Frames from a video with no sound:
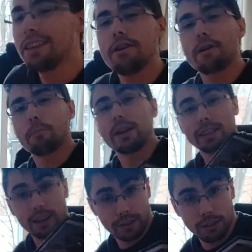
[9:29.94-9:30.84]
D'ailleurs, mais
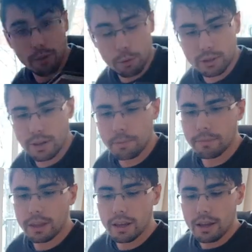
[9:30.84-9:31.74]
ça, me fait
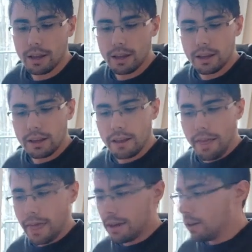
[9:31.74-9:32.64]
penser,
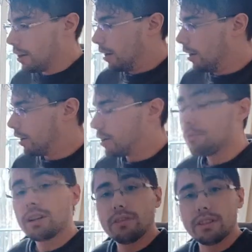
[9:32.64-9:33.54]
euh,
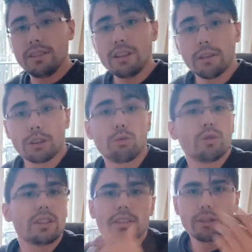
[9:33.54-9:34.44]
comme j'avais dit, avec tout
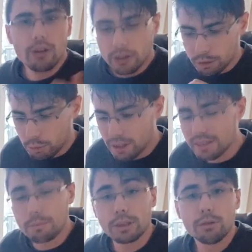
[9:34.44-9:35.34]
ce qui sort et tout ça,
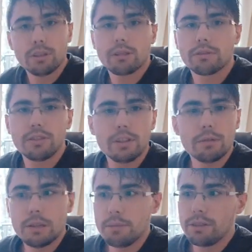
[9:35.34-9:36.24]
ça m'a donné
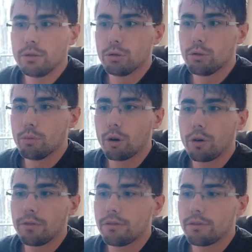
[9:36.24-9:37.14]
envie, limite, de, me
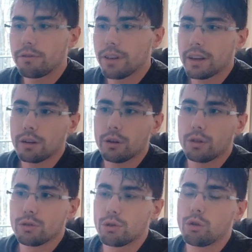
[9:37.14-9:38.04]
refaire
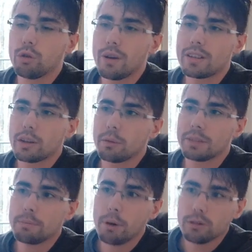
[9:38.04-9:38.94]
euh, The Clone Wars. Alors,
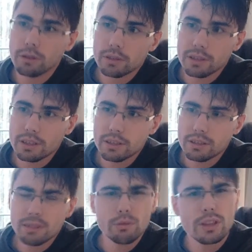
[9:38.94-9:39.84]
peut-être pas en entier.
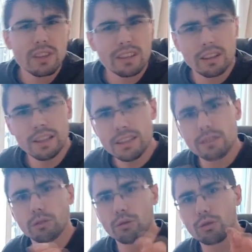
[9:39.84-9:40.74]
Si vous avez des
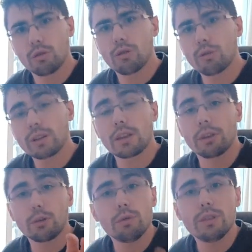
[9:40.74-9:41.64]
listes de The Clone Wars
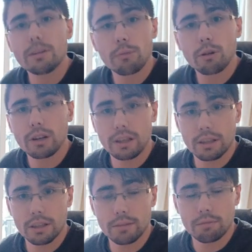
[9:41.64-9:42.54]
avec uniquement
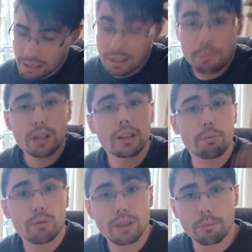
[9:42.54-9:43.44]
les, épisodes
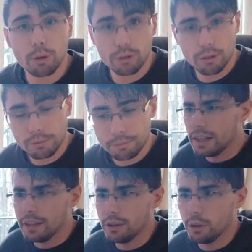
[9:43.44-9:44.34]
les plus importants,
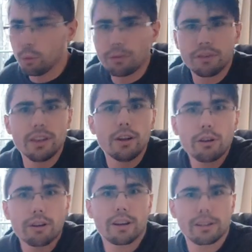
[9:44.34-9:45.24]
les
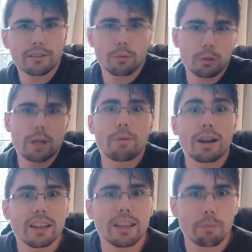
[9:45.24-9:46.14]
non-fillers, hein, comme on a
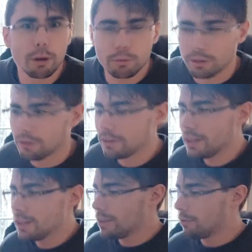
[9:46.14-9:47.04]
parlé il y a pas longtemps,
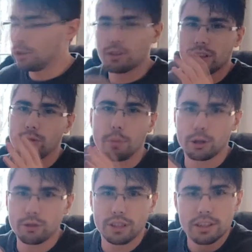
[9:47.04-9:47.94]
mais je sais, faut pas
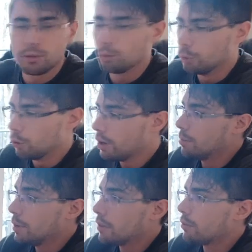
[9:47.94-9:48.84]
que j'utilise ce mot, et
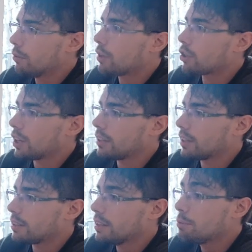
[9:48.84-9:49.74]
eh ben, ouais, je serais
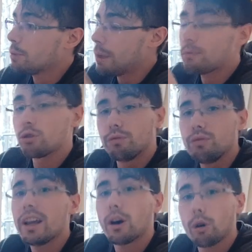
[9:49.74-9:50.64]
intéressé. Et puis même, je
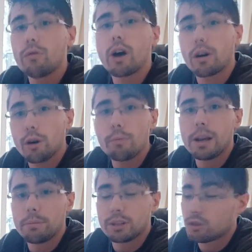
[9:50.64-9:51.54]
voulais revoir
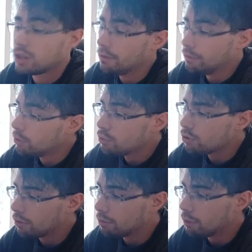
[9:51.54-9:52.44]
Rebelle, parce que je l'avais vu qu'une
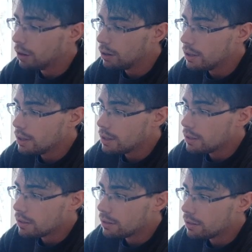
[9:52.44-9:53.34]
seule fois.
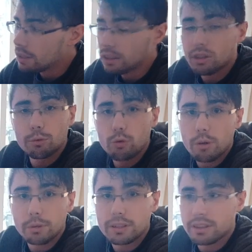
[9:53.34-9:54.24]
C'est une série que j'ai
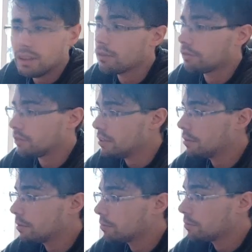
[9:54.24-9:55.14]
beaucoup appréciée, en
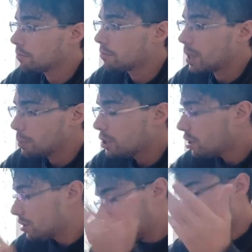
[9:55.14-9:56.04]
fait eh ben,
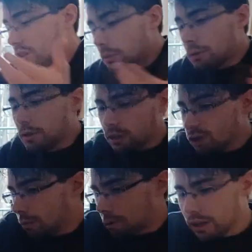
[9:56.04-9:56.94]
j'aimerais bien,
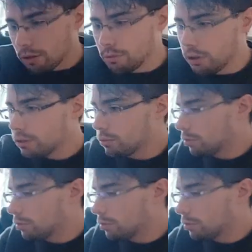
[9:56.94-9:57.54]
j'aimerais bien la revoir.